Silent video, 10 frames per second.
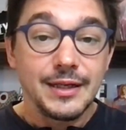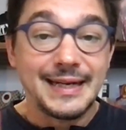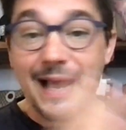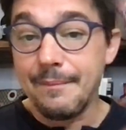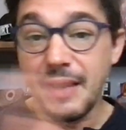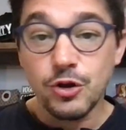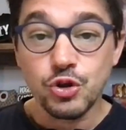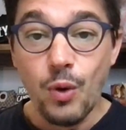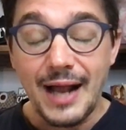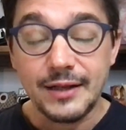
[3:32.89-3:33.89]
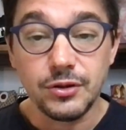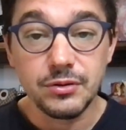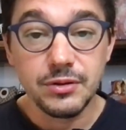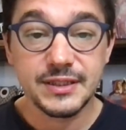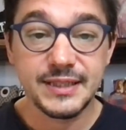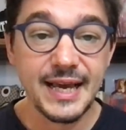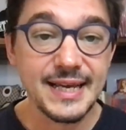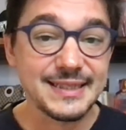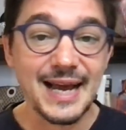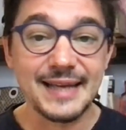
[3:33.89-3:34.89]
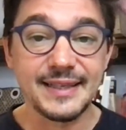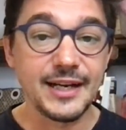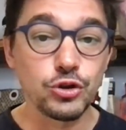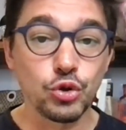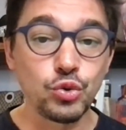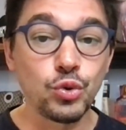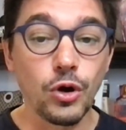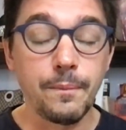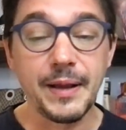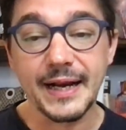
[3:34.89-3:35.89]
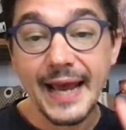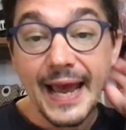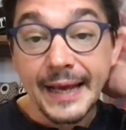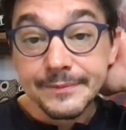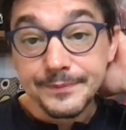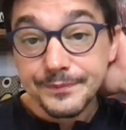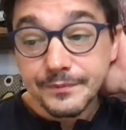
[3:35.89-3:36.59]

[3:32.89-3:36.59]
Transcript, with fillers: cambia lo sguardo. Se stai tenendo duro perché